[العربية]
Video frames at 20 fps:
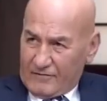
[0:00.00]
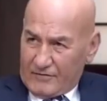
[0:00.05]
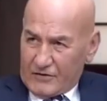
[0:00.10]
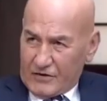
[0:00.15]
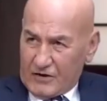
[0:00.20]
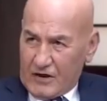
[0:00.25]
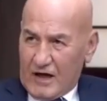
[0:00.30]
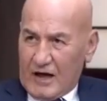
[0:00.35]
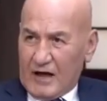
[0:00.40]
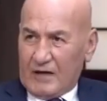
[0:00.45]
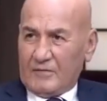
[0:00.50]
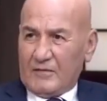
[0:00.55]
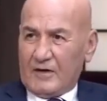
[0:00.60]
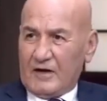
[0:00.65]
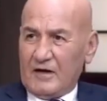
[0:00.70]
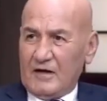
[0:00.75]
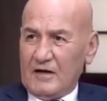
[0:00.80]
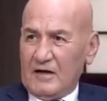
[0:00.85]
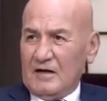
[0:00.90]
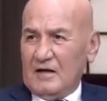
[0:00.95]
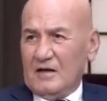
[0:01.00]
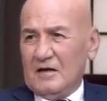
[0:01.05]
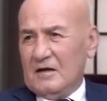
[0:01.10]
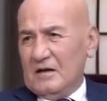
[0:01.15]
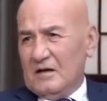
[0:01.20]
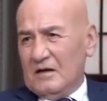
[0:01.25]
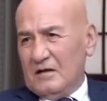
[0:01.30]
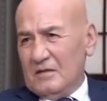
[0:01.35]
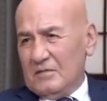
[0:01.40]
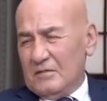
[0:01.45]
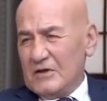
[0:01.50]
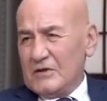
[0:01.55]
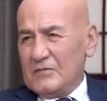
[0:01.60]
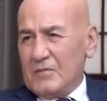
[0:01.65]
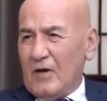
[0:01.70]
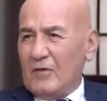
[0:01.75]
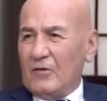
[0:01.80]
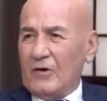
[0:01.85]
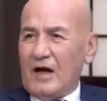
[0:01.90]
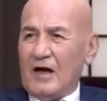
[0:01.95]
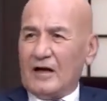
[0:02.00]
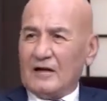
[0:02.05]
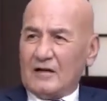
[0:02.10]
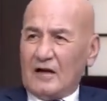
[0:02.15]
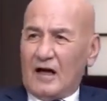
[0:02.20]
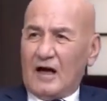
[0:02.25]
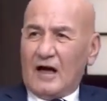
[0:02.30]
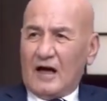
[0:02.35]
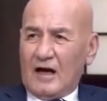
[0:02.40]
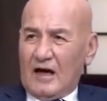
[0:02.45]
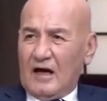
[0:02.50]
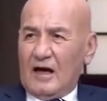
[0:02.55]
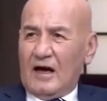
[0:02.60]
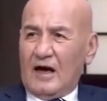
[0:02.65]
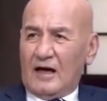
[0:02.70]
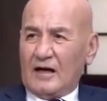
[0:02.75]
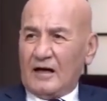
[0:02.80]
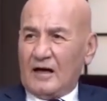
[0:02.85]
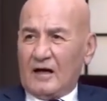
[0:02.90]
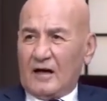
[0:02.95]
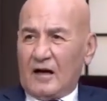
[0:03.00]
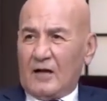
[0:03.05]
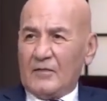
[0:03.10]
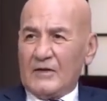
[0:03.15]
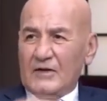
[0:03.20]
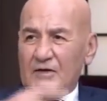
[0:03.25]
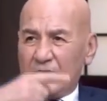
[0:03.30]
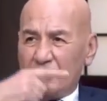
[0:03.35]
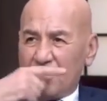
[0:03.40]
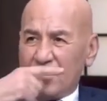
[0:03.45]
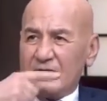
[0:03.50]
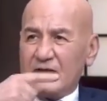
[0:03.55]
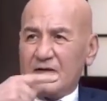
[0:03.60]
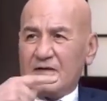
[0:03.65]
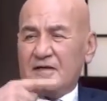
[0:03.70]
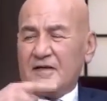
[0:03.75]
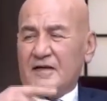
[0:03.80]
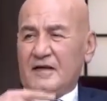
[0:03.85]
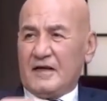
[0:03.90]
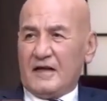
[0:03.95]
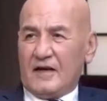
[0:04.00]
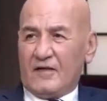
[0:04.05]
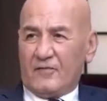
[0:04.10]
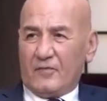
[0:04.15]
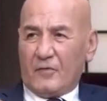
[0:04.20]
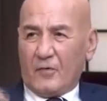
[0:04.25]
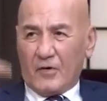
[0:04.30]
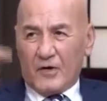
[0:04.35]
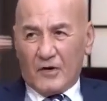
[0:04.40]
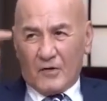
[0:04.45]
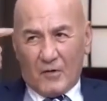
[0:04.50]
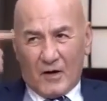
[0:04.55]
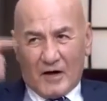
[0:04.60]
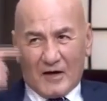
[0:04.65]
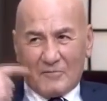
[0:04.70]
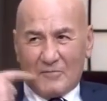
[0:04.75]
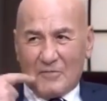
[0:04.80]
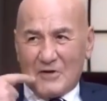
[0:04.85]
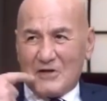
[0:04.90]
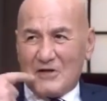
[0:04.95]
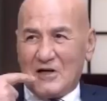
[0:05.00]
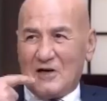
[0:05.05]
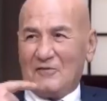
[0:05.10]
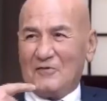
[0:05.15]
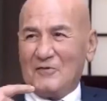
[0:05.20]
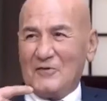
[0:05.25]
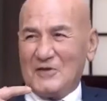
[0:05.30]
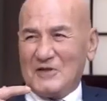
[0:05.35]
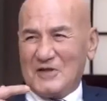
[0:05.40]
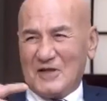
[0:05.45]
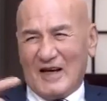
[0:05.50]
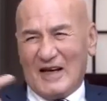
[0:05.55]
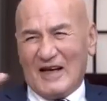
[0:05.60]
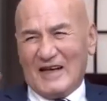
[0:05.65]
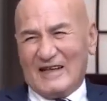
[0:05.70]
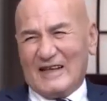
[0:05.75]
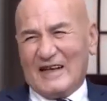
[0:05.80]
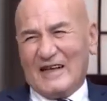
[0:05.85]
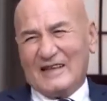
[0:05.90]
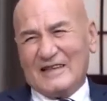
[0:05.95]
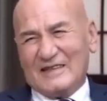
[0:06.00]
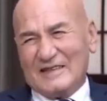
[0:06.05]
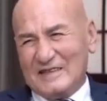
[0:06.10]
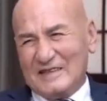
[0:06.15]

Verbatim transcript: اعرفش اعملها اه مش معقول هطلع قلع القميص ومسك سكينه في بقي واخد بشله في وشي يعني